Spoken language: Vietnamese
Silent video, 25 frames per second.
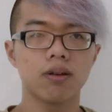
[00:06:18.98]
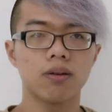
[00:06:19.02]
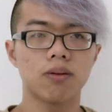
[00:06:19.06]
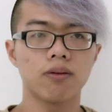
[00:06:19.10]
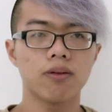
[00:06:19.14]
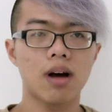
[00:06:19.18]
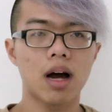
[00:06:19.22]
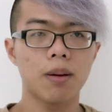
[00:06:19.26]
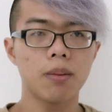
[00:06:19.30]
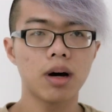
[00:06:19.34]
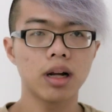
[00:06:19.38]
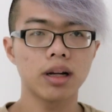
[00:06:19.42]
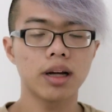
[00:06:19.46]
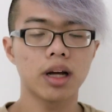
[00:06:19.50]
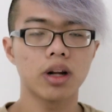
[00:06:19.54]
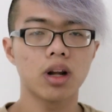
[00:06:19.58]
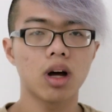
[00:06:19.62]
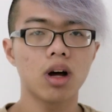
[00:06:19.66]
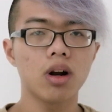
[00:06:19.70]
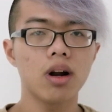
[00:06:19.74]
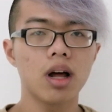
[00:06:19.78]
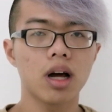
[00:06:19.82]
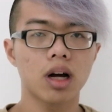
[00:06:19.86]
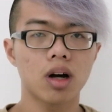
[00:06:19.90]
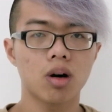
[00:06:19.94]
Và bên cạnh
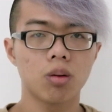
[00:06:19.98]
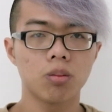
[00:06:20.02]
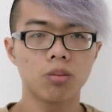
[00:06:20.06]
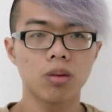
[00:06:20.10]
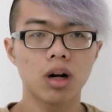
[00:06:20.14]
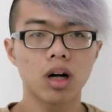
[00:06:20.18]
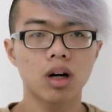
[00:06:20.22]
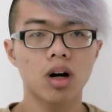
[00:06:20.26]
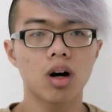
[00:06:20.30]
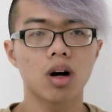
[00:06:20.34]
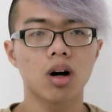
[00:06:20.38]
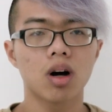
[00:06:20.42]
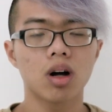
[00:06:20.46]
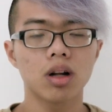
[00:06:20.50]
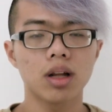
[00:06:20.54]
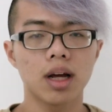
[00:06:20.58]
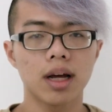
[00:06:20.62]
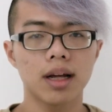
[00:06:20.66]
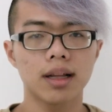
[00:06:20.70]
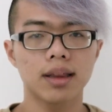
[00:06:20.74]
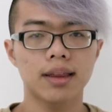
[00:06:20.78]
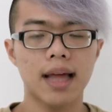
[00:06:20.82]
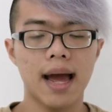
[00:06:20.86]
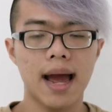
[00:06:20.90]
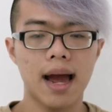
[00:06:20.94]
đó Le Cordon Bleu còn có
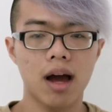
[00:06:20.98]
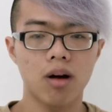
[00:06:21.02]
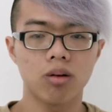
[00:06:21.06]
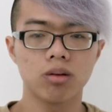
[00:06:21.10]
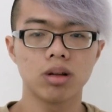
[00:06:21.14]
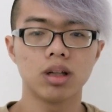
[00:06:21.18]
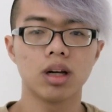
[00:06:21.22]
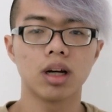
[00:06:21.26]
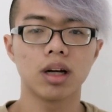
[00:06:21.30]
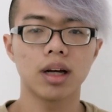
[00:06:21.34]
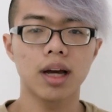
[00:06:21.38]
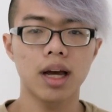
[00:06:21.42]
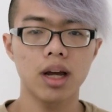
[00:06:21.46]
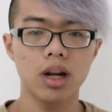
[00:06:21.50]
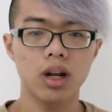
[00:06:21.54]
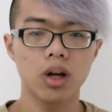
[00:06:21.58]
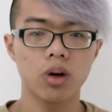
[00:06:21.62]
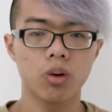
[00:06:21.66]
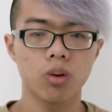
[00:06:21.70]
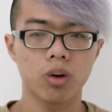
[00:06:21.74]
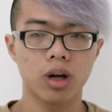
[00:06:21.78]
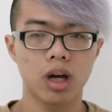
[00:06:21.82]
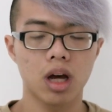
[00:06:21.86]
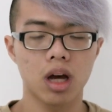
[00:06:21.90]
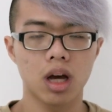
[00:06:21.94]
thể tạo những cái
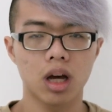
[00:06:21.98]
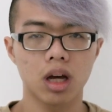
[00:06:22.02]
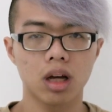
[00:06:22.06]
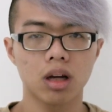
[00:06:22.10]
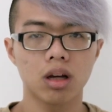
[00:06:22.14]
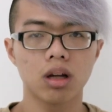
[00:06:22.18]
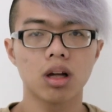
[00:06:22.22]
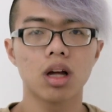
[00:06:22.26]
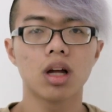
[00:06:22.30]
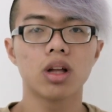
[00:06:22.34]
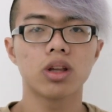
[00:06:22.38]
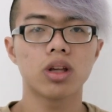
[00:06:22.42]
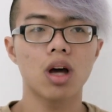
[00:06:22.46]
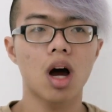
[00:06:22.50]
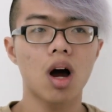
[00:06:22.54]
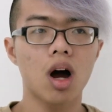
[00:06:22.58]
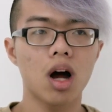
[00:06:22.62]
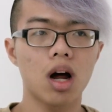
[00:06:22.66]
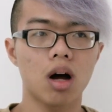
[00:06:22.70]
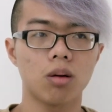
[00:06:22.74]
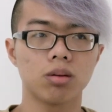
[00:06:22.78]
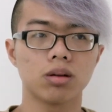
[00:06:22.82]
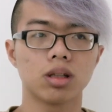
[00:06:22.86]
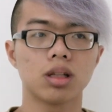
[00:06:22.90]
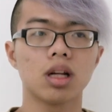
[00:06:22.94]
điều kiện cho
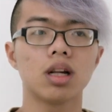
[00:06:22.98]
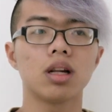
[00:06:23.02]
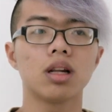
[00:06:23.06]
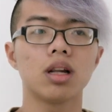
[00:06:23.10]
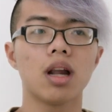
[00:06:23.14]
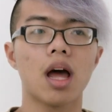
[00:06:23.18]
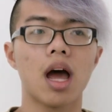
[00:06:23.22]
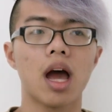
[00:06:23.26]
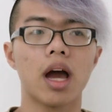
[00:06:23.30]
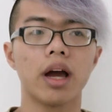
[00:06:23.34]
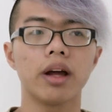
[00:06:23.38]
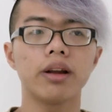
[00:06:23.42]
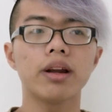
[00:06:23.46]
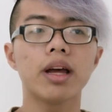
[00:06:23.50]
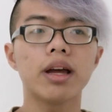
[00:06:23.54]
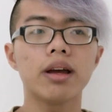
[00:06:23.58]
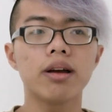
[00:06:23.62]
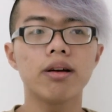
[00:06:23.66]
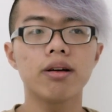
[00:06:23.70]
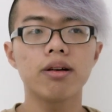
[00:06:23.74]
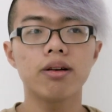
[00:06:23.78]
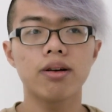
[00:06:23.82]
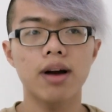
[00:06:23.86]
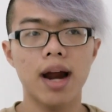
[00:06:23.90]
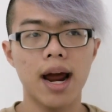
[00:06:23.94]
học sinh để
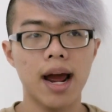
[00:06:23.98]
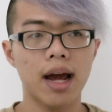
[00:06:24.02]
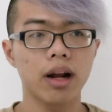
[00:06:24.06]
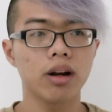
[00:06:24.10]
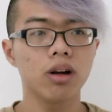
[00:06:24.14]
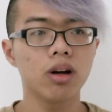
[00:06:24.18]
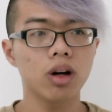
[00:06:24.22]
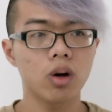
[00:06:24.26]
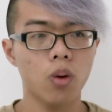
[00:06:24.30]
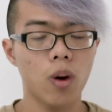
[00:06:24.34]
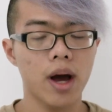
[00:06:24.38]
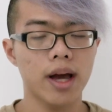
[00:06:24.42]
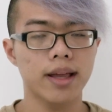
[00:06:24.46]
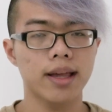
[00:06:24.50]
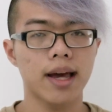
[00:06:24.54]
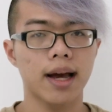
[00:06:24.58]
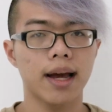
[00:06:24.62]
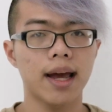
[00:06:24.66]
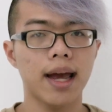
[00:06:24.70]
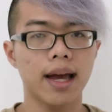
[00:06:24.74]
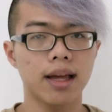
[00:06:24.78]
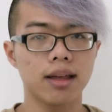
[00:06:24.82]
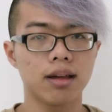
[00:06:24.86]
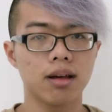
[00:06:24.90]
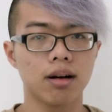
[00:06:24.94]
đi ra nước ngoài,
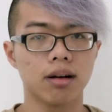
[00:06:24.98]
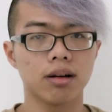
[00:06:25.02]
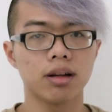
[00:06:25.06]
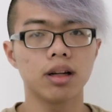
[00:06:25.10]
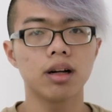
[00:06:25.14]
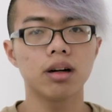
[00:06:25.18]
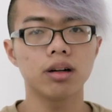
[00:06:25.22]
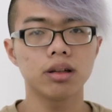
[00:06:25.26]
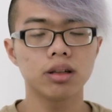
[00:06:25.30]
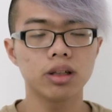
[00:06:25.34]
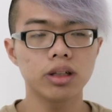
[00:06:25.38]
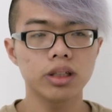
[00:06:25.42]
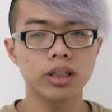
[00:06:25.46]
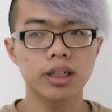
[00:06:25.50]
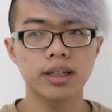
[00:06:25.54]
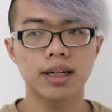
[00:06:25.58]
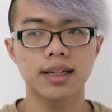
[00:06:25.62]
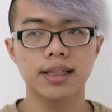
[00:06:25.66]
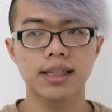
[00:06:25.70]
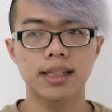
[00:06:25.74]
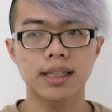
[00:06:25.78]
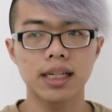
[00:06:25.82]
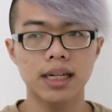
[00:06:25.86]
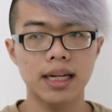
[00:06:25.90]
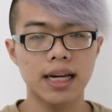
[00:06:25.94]
chẳng hạn những nước như là
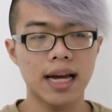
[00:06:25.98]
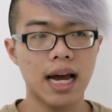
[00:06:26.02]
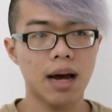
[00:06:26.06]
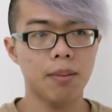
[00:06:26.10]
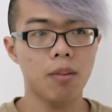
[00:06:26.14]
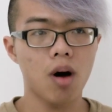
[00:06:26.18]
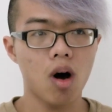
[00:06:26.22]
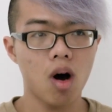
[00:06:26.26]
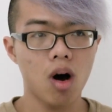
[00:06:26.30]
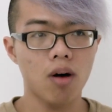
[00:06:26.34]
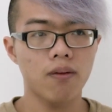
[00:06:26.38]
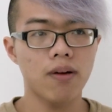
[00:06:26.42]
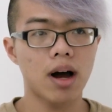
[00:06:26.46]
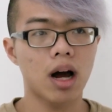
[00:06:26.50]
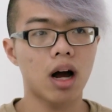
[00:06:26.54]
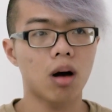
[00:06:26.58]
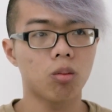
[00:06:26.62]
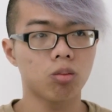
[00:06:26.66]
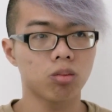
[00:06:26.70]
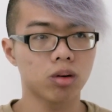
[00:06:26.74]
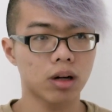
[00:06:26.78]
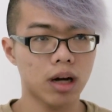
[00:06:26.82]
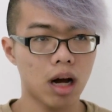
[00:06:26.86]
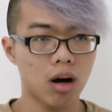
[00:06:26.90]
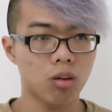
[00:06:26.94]
Singapore và
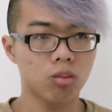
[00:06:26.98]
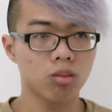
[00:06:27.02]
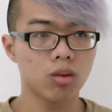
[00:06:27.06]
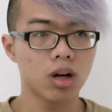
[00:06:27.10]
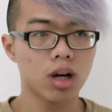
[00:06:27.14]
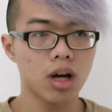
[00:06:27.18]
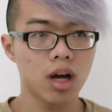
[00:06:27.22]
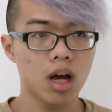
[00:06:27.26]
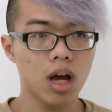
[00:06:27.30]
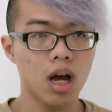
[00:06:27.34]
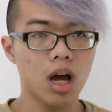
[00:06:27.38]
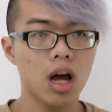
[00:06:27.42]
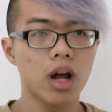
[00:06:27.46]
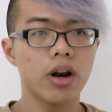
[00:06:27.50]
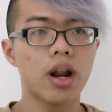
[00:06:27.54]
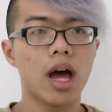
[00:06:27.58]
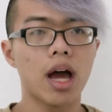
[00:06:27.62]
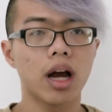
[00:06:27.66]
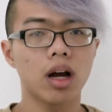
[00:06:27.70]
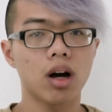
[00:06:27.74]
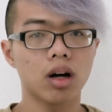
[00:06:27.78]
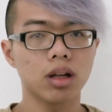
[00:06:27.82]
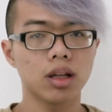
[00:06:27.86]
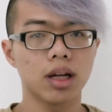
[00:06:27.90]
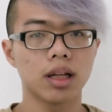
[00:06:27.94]
Hồng Kông, để
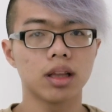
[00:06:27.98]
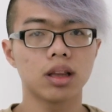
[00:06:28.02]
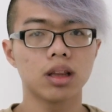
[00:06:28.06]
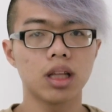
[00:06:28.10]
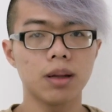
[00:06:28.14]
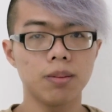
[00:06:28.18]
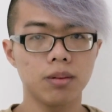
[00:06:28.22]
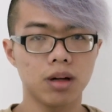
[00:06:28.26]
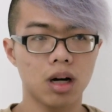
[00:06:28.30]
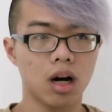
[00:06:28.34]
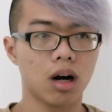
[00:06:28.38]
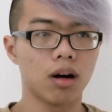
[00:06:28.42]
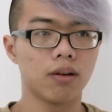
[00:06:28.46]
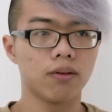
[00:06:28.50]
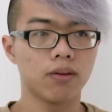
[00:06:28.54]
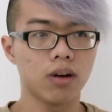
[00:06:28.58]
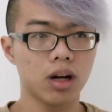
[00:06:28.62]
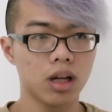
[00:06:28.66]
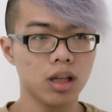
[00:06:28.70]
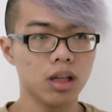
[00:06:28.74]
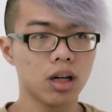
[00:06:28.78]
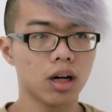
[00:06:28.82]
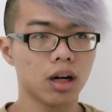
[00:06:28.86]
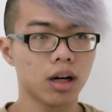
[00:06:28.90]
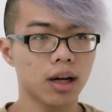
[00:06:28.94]
có thể tiếp cận
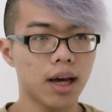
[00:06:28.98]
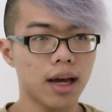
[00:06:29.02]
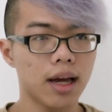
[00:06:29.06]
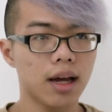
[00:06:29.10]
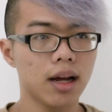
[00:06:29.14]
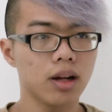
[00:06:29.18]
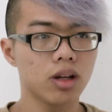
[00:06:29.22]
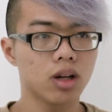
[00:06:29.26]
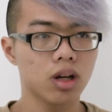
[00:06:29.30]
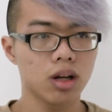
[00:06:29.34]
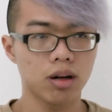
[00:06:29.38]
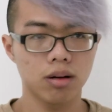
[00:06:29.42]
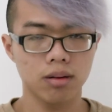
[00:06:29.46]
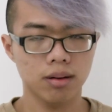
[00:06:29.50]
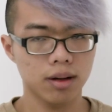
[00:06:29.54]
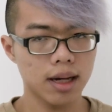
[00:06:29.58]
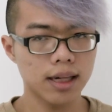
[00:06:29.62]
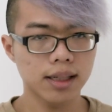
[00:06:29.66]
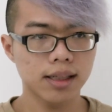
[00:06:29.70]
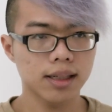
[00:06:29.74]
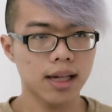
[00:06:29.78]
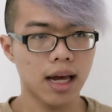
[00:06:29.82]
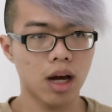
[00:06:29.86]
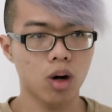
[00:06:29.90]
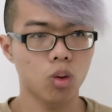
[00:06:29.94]
với những cái khách
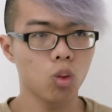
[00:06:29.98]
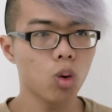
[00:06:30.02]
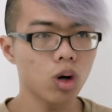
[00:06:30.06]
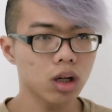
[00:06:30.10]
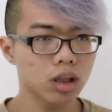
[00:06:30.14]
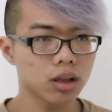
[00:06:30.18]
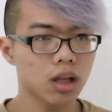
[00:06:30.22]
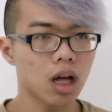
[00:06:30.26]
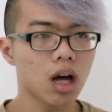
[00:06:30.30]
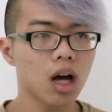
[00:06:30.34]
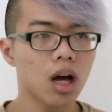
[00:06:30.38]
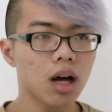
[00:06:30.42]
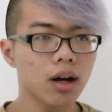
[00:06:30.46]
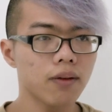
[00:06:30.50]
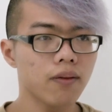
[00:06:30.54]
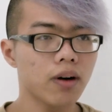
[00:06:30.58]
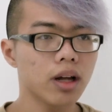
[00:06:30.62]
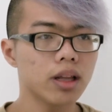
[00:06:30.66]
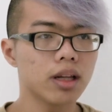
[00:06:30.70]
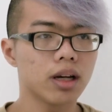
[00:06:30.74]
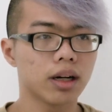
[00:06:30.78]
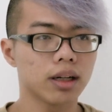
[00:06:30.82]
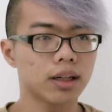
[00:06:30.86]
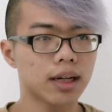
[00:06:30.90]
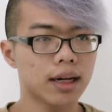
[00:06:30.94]
sạn quốc tế với
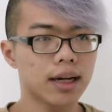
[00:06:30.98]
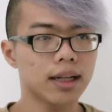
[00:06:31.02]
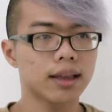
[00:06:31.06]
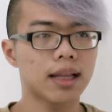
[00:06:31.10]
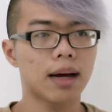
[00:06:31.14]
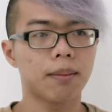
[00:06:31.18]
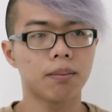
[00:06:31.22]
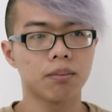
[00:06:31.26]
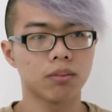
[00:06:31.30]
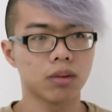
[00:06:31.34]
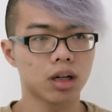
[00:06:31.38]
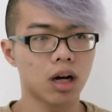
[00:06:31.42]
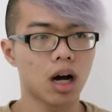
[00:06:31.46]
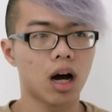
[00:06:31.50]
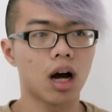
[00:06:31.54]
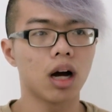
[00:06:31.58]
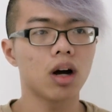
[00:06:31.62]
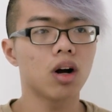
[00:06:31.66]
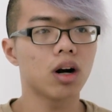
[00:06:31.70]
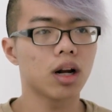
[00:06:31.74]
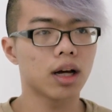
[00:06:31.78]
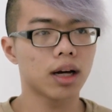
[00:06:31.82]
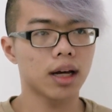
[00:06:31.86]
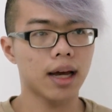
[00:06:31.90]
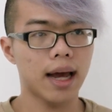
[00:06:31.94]
những cái tầm cỡ
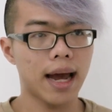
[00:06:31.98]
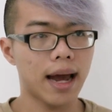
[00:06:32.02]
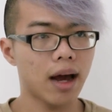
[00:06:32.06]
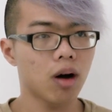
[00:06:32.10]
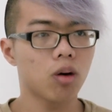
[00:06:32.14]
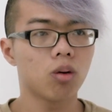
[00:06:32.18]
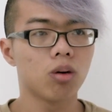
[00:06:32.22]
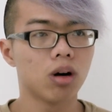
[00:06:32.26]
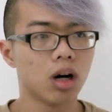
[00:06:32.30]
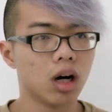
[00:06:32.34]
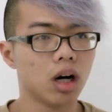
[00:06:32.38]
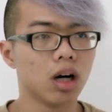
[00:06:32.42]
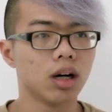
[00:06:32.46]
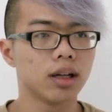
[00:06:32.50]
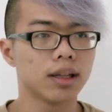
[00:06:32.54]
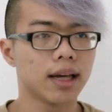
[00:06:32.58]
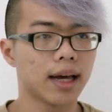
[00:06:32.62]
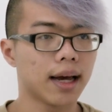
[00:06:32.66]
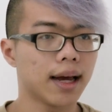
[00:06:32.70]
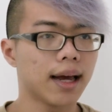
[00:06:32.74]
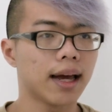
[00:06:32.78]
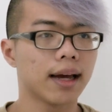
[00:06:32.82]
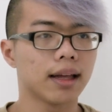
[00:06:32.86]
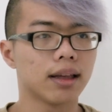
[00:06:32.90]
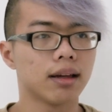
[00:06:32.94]
gọi là cao hơn,
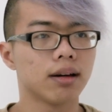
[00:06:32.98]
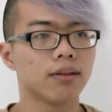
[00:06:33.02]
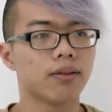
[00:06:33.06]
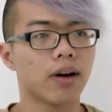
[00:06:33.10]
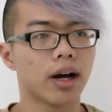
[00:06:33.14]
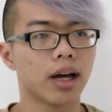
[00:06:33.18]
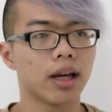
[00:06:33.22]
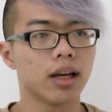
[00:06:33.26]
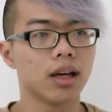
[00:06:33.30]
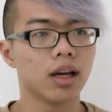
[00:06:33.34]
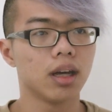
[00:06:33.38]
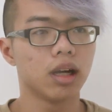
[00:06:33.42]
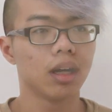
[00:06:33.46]
chẳng hạn như vậy.